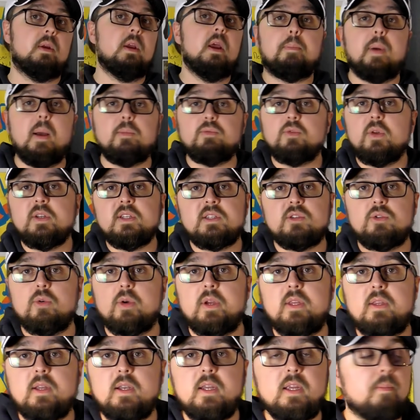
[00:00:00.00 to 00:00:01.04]
Pas besoin de
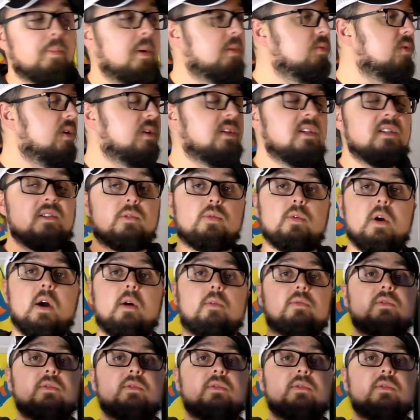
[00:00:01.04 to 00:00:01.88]
storytelling, pas besoin d'histoire.